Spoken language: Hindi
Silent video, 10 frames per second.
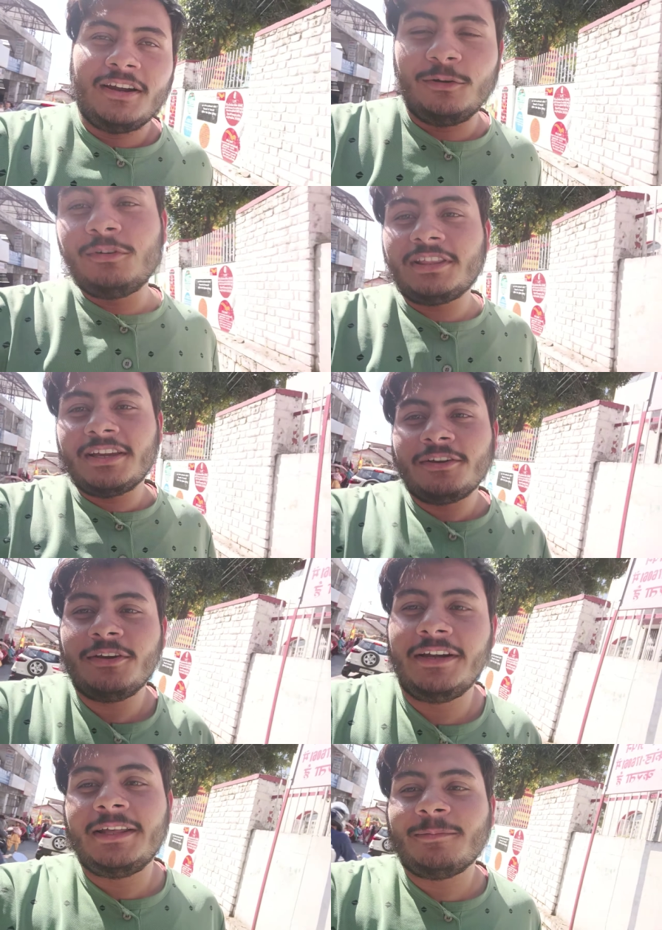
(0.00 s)
यार ढूंढते
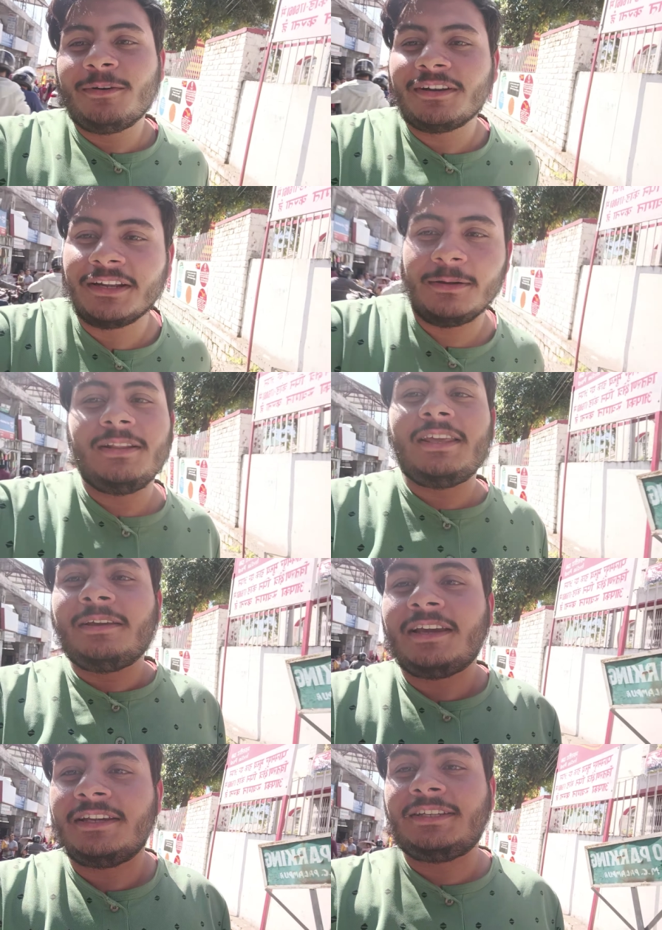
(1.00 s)
ए टी एम और निकलवाते
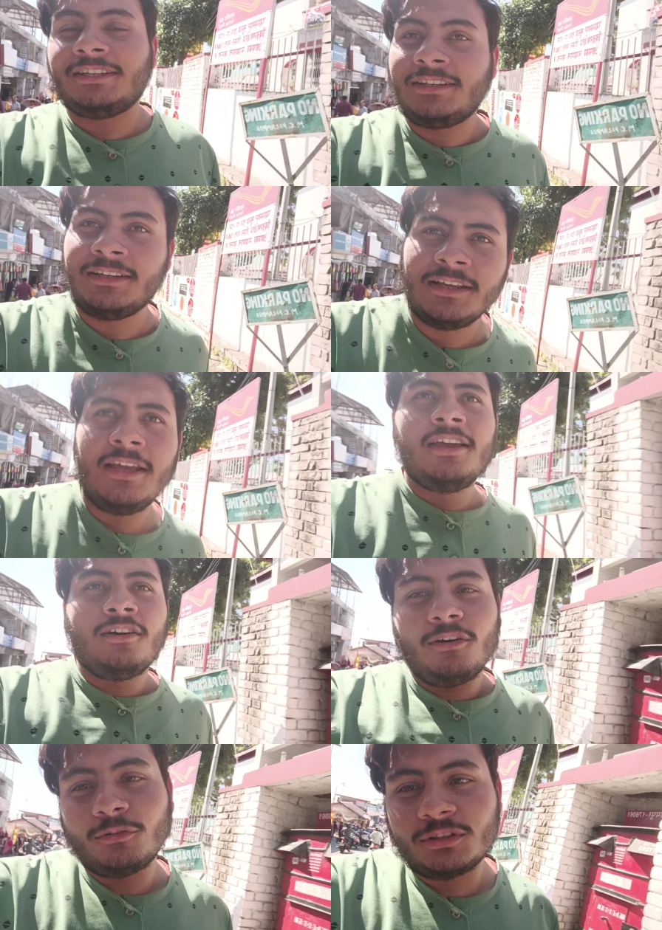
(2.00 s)
हैं कैश
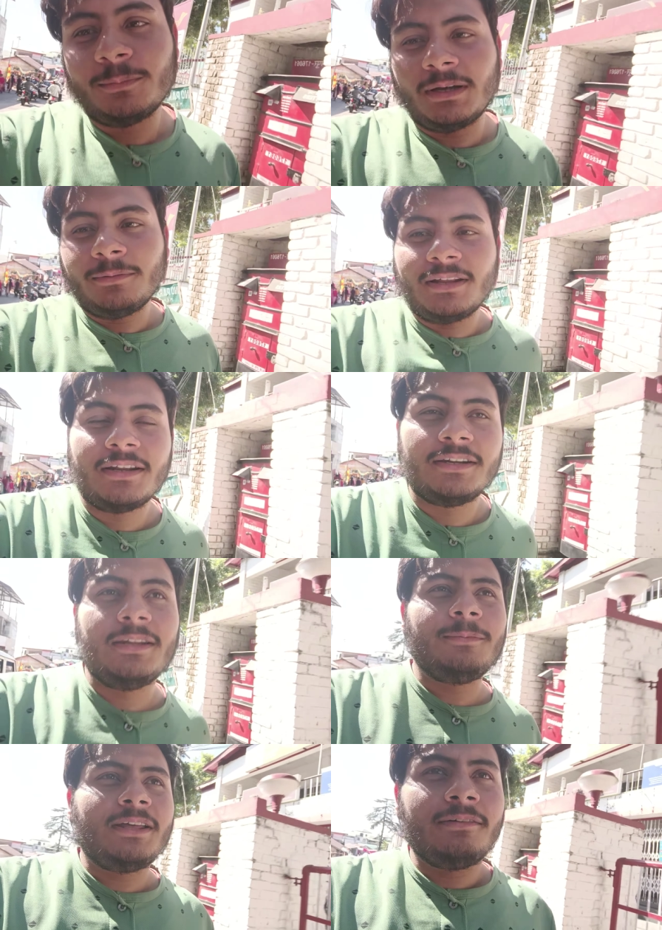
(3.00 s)
और कुछ सामान वगैरह
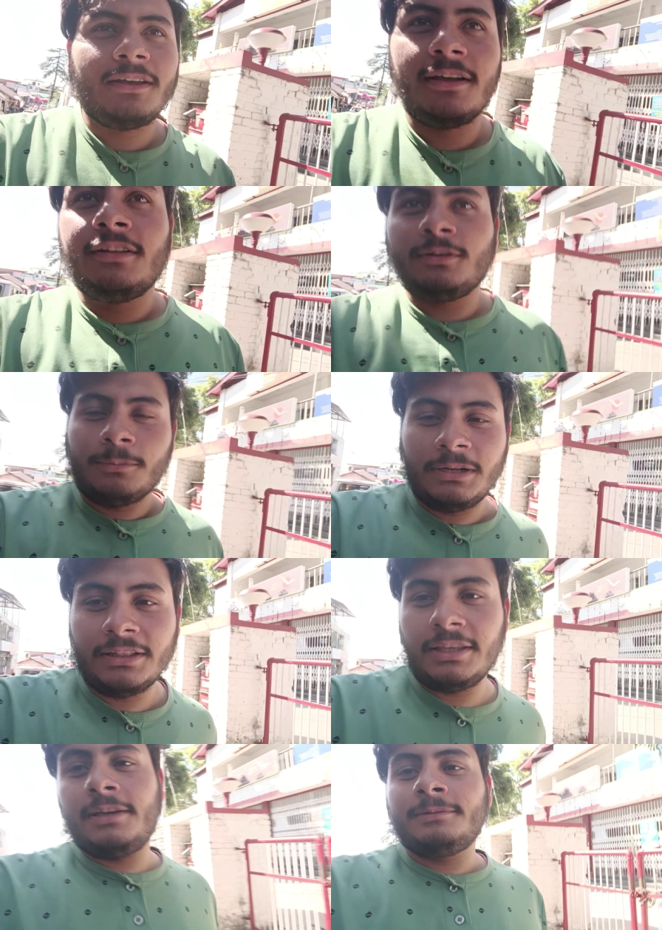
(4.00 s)
खरीदने मिठाई वगैरह तो भी
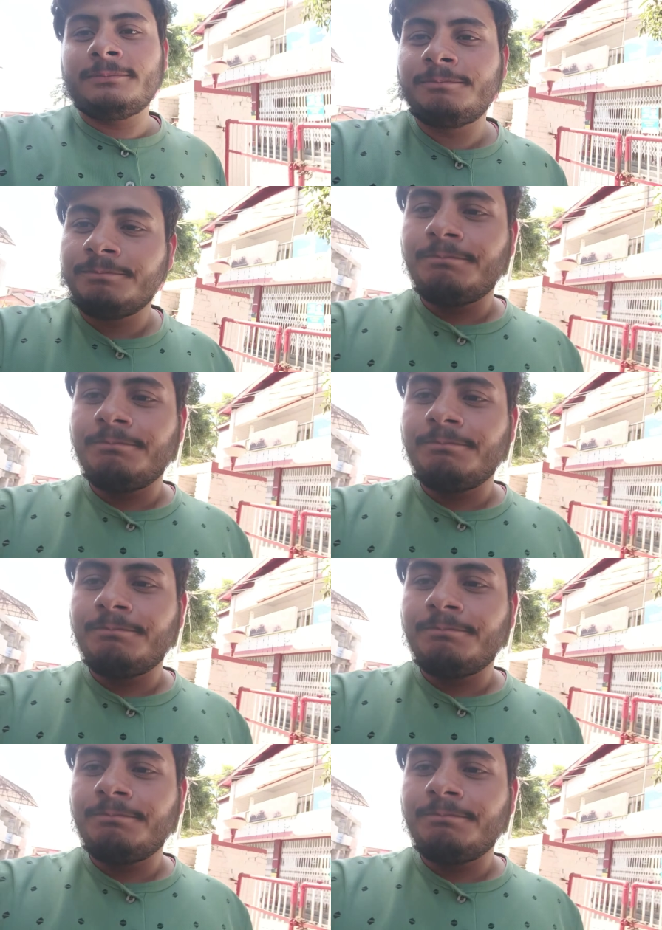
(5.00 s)
लेते हैं